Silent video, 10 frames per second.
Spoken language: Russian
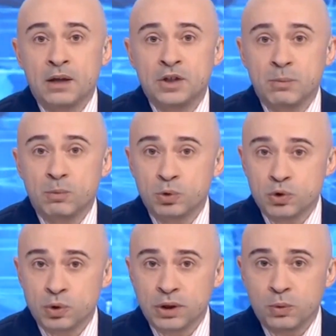Чем
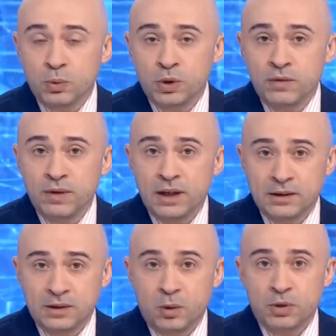ученые
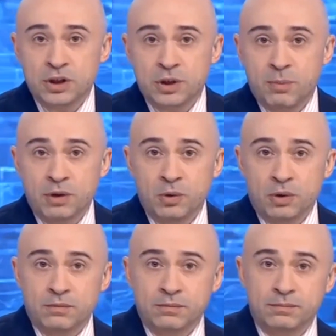удивили зарубежных партнеров?